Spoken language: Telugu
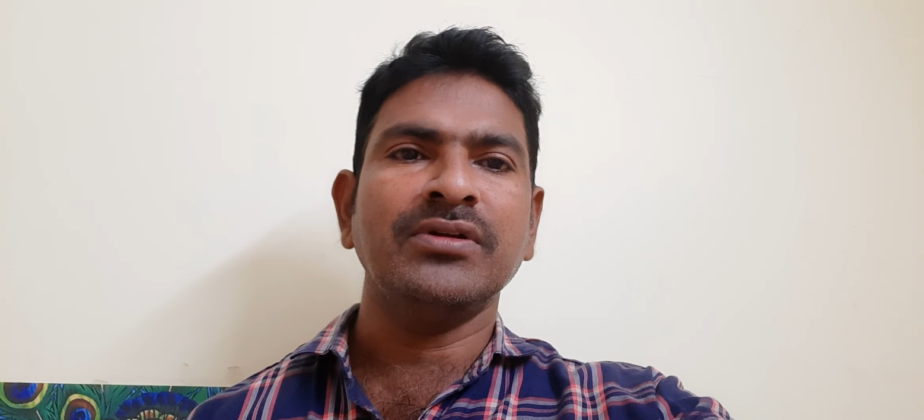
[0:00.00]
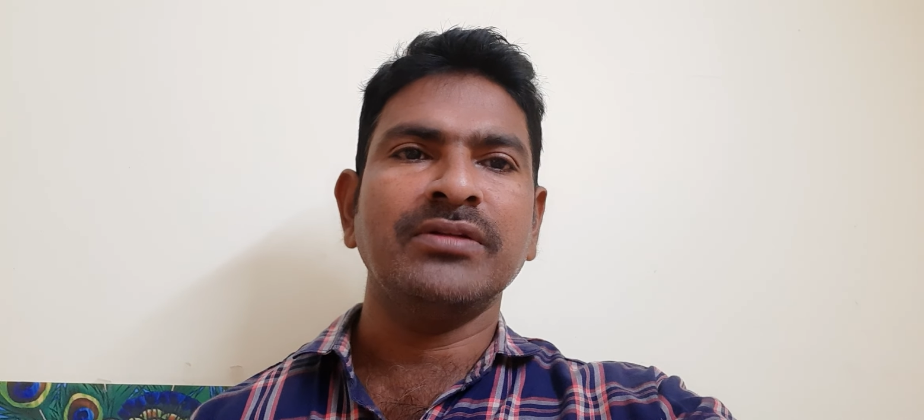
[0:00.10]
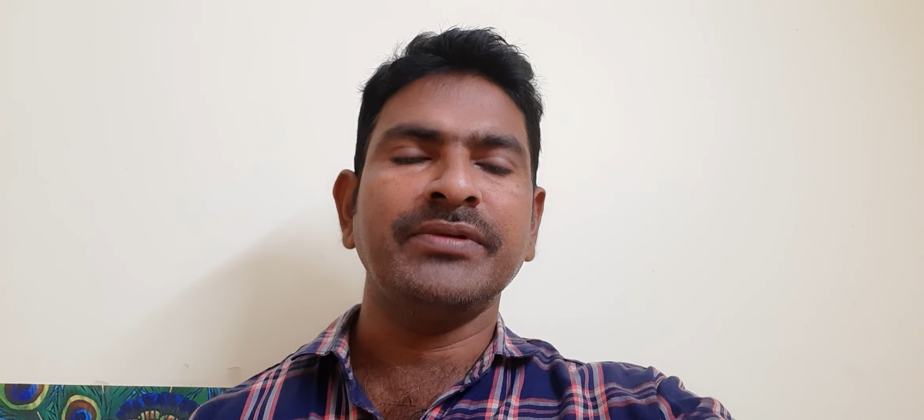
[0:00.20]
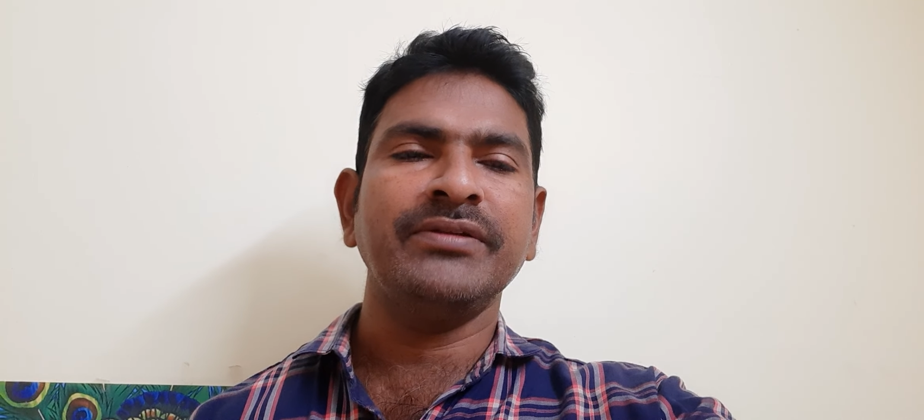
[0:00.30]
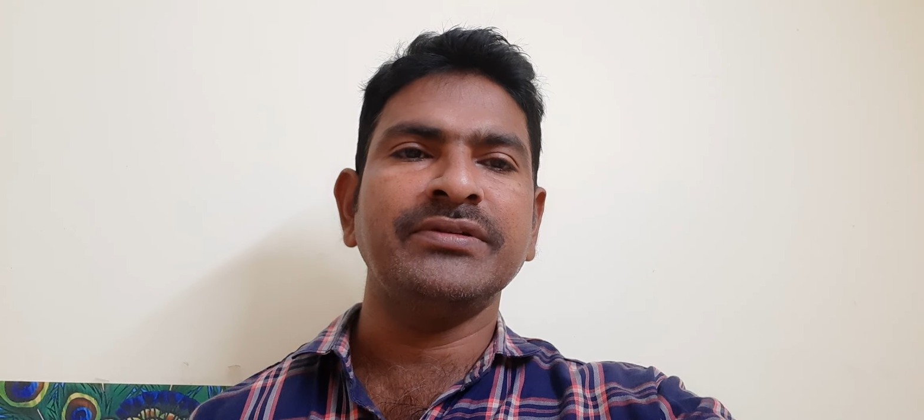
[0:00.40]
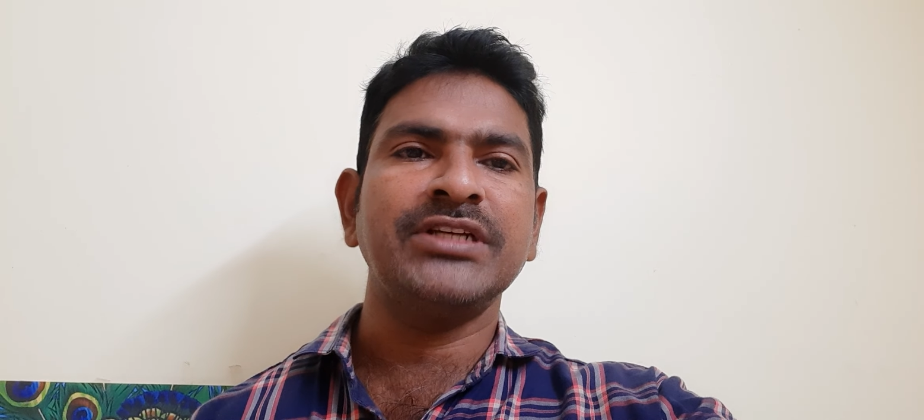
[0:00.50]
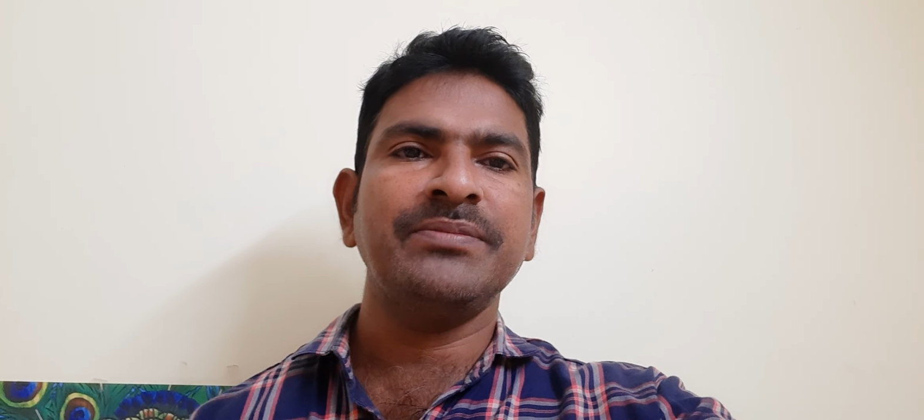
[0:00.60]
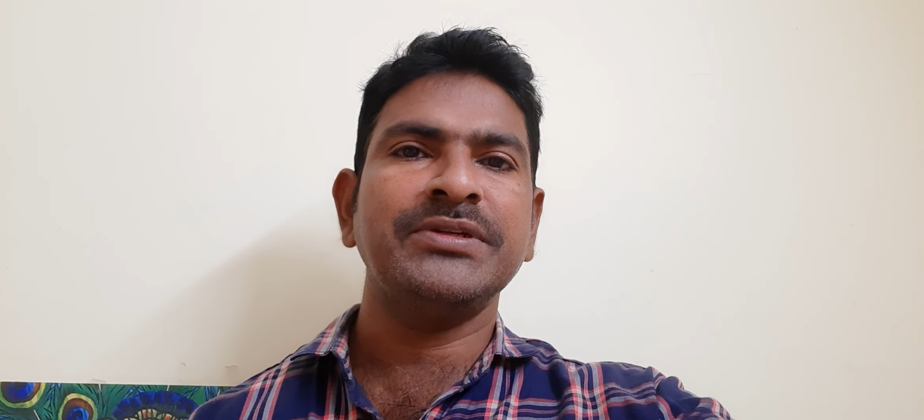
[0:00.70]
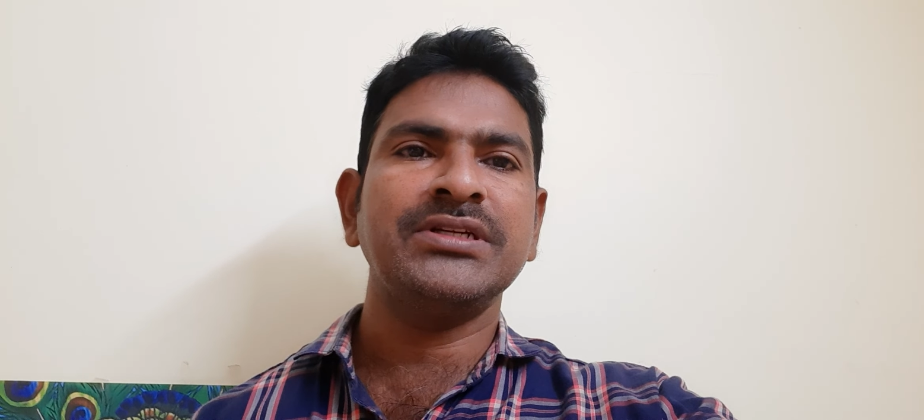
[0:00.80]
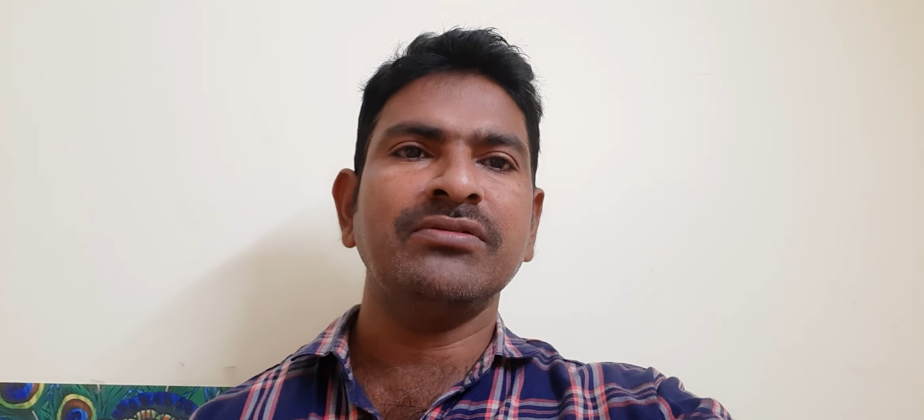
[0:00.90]
కొంతమంది
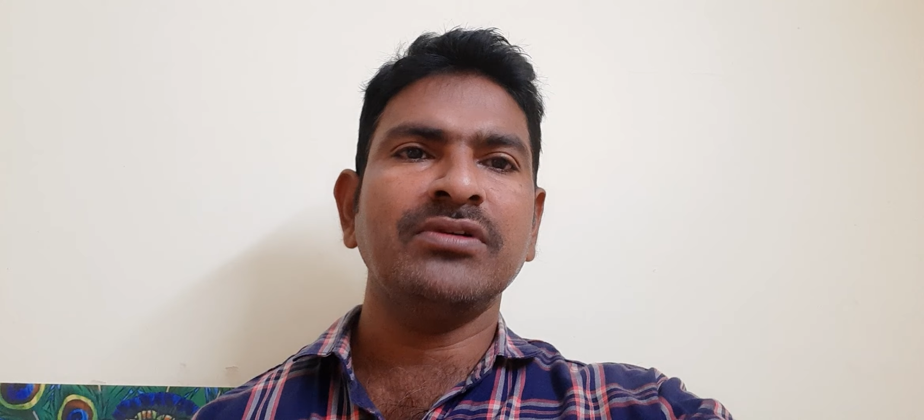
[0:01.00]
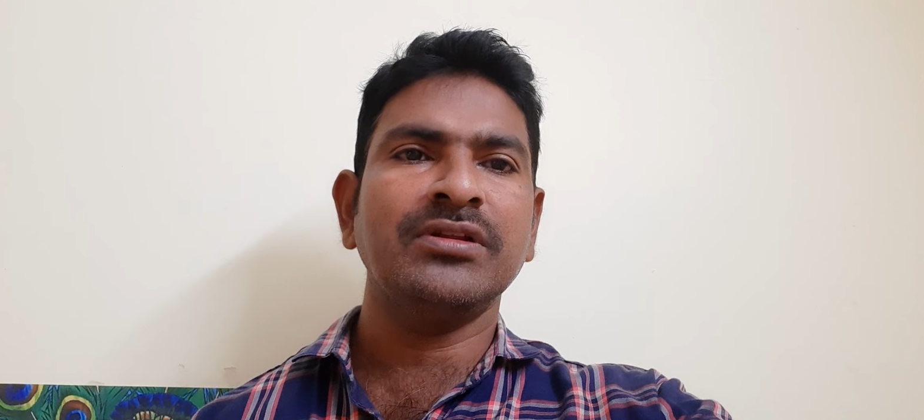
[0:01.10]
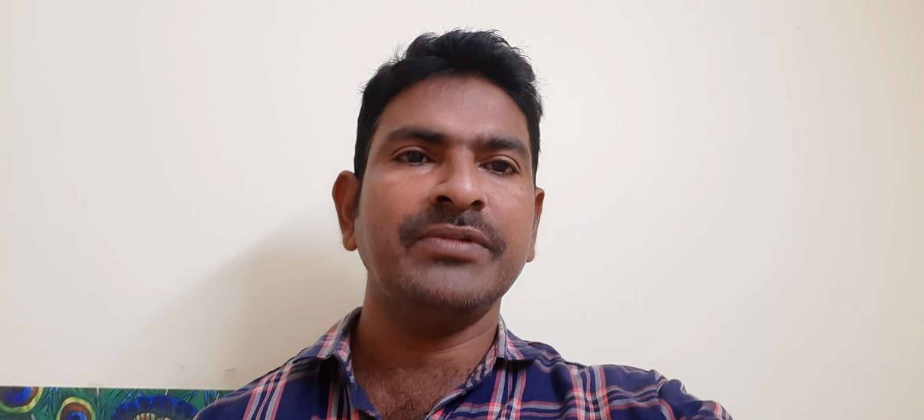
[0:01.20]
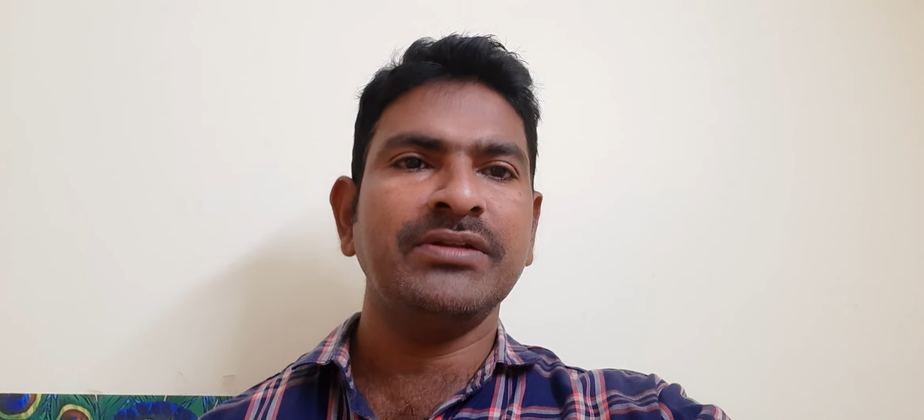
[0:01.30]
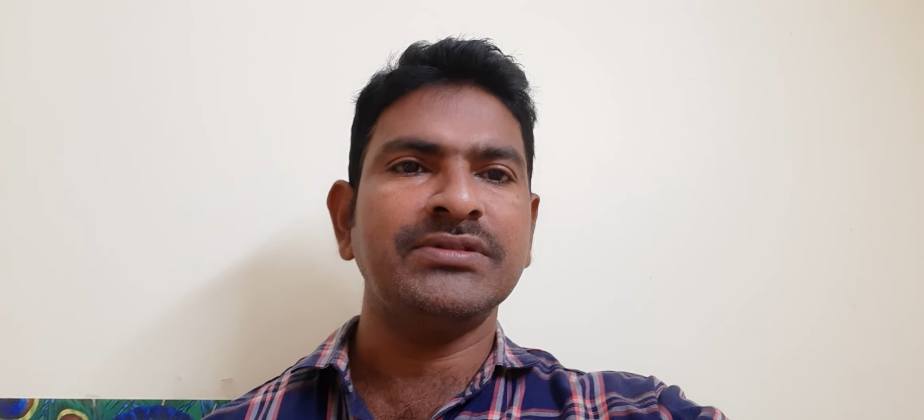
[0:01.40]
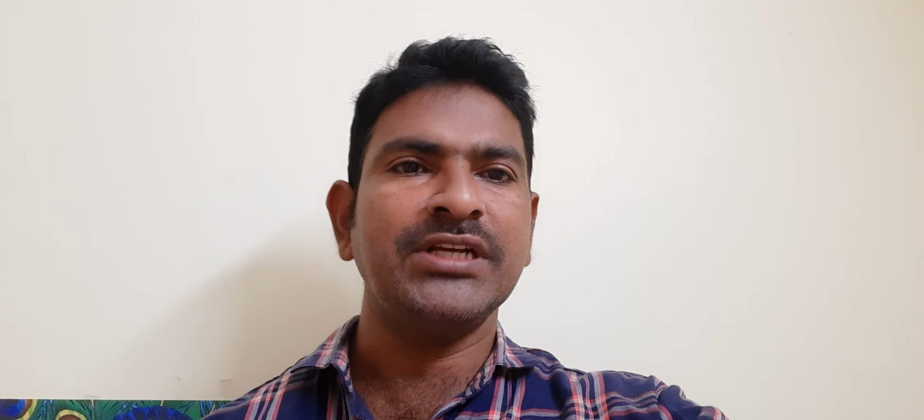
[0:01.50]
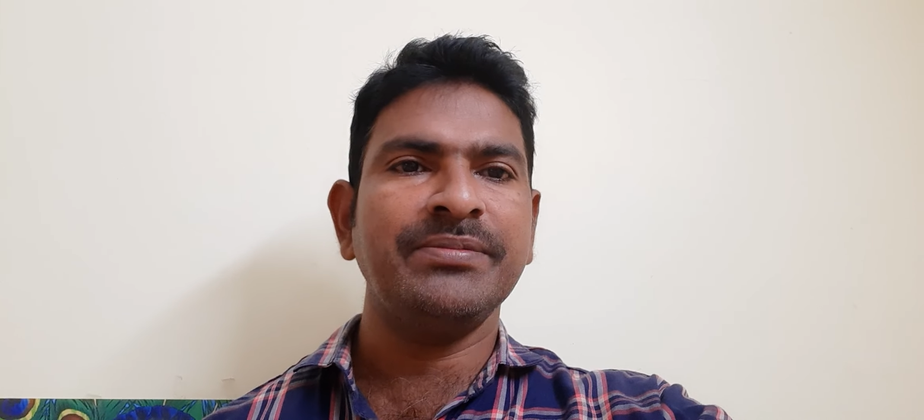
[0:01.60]
చేపించాము కొంతమంది